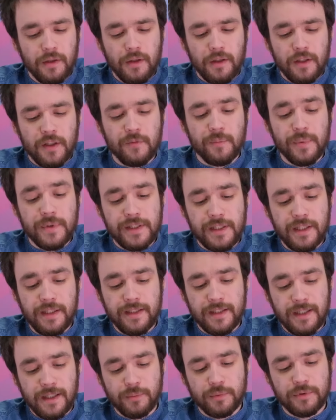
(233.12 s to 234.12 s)
И в
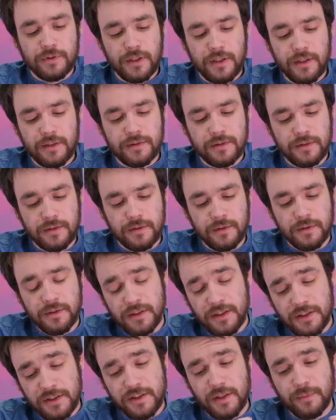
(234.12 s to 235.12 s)
пределе как бы, да,
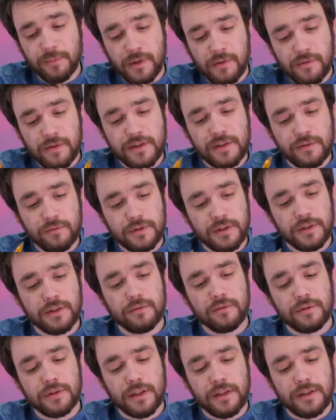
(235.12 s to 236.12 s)
должна появиться вот
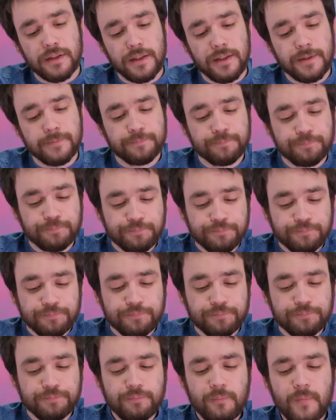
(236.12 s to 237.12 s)
эта вот одна
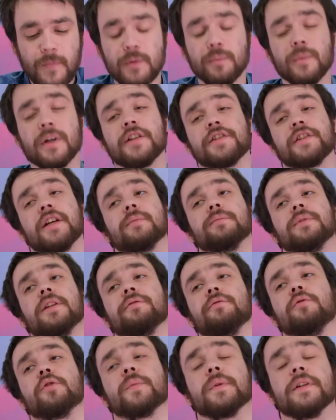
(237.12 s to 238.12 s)
большая
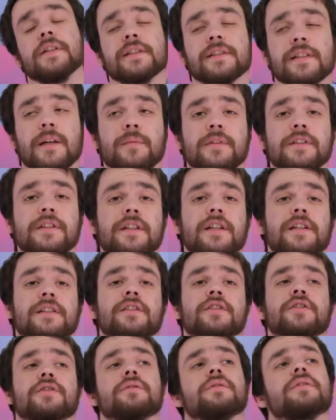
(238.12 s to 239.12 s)
платформа. И самое
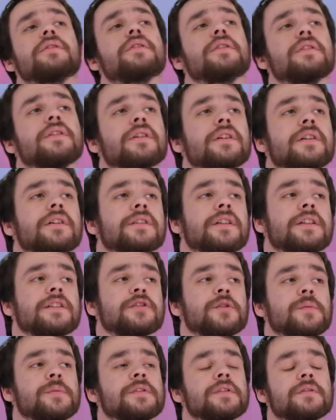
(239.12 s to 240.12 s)
интересное, что, да,
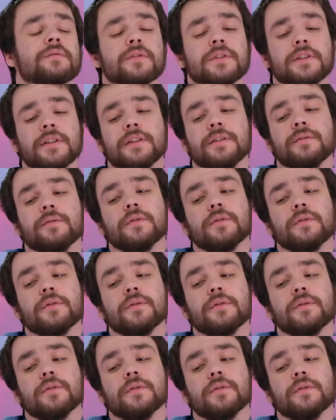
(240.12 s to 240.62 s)
собственно, вот этот